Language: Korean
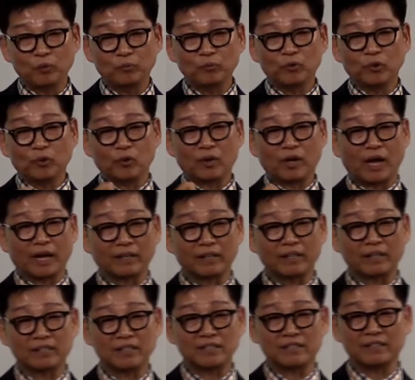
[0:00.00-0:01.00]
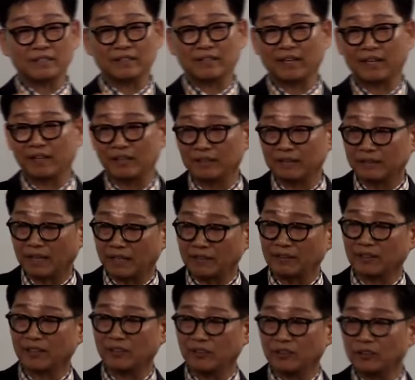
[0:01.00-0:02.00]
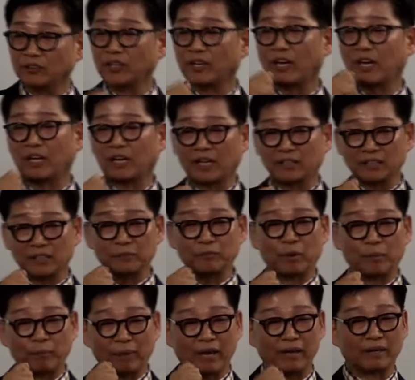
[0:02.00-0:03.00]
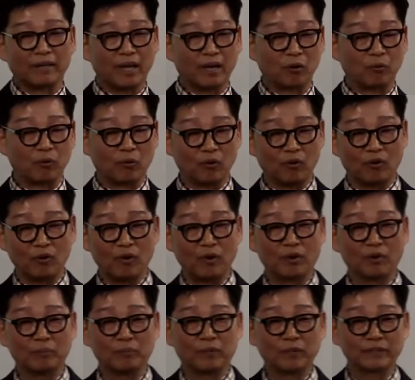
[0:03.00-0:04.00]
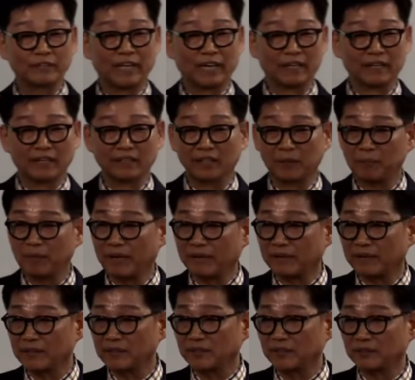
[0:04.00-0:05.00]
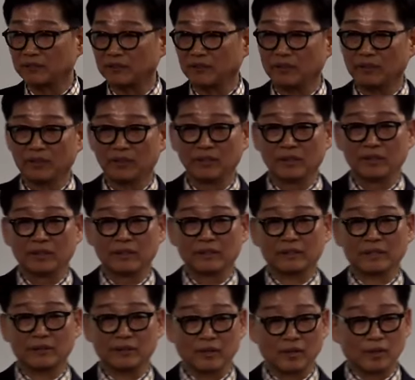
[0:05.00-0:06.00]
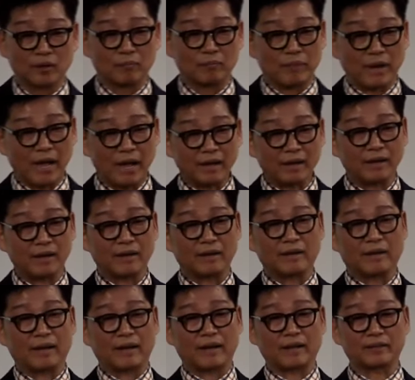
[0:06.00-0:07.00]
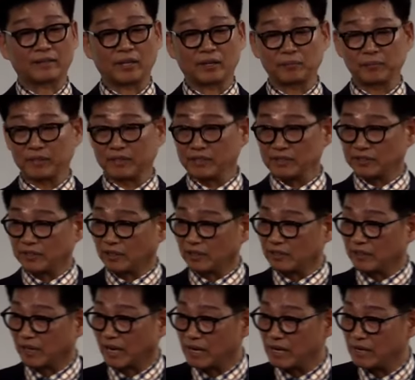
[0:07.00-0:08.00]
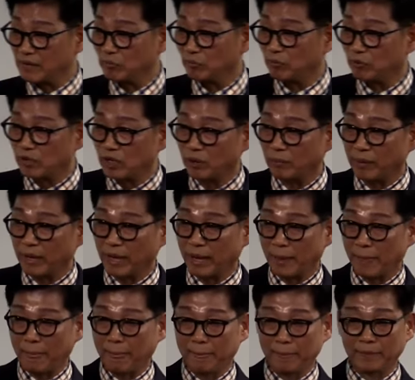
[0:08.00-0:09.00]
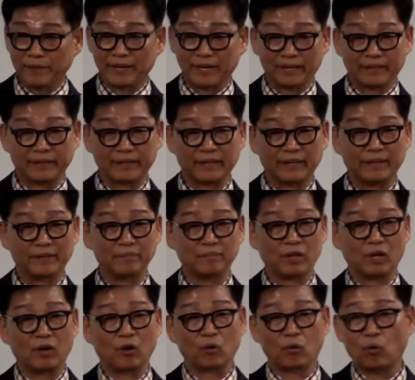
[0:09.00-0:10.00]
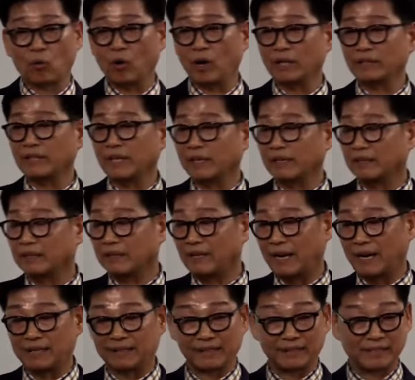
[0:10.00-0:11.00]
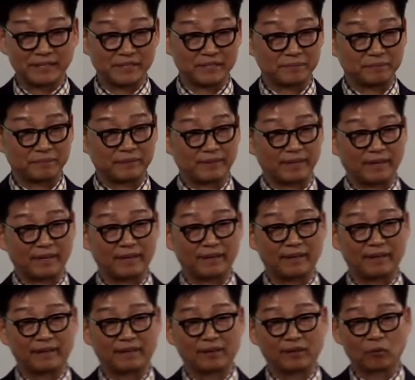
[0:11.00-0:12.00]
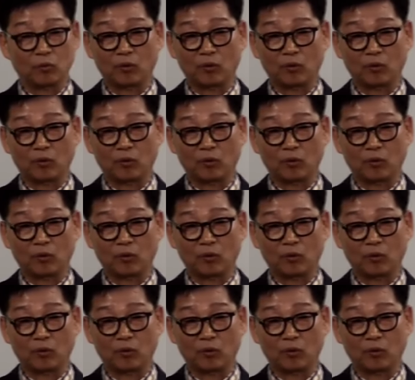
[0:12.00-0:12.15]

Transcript: 해모임도 관객기 있으니까 다섯 개, 여섯 개까지 입에 빨게 하고 뭐 제 아내한테 막 그랬었죠. 그러니까 막 애터미를 접근할 무렵에 제 아내가 어, 공황장애를 앓게 됐습니다.